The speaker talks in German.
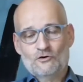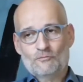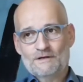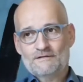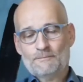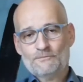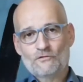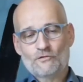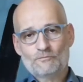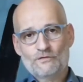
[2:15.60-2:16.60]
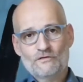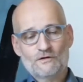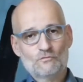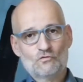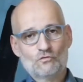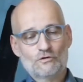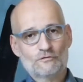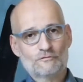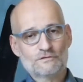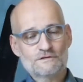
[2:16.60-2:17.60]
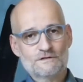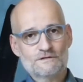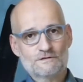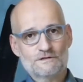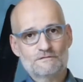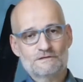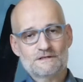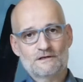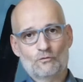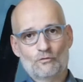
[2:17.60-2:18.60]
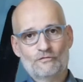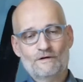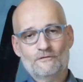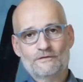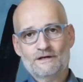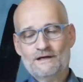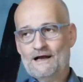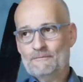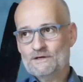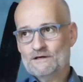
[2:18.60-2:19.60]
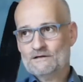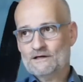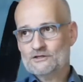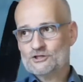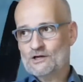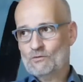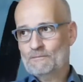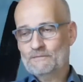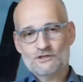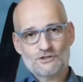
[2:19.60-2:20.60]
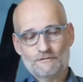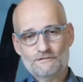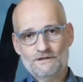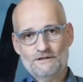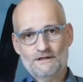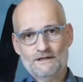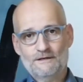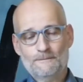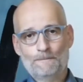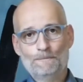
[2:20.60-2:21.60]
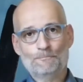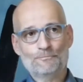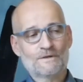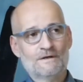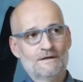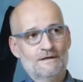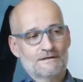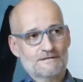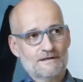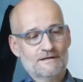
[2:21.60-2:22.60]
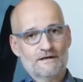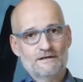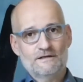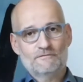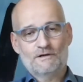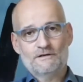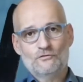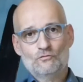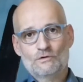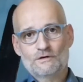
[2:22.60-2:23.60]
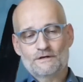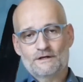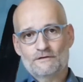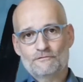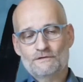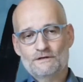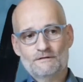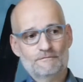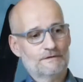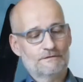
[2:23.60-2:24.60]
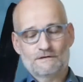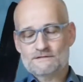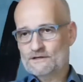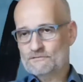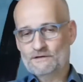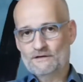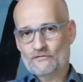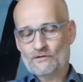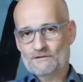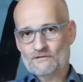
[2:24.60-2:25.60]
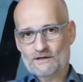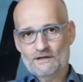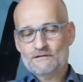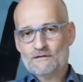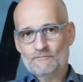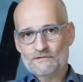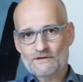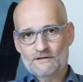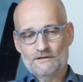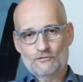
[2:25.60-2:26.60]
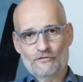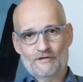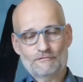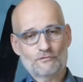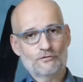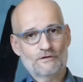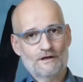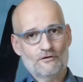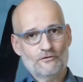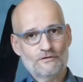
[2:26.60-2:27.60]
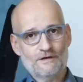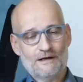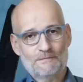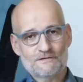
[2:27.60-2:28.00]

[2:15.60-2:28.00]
Und man tappte so ein bisschen im Dunkeln und wusste nicht so richtig, was da los war. Und dann kam irgendein schlauer Mensch auf die Idee, hm, das kann daran liegen, weil die nur irgendwie, ich weiß gar nicht, wie die das damals geregelt haben, was hatten die? Konserven konnten die auch noch nicht haben.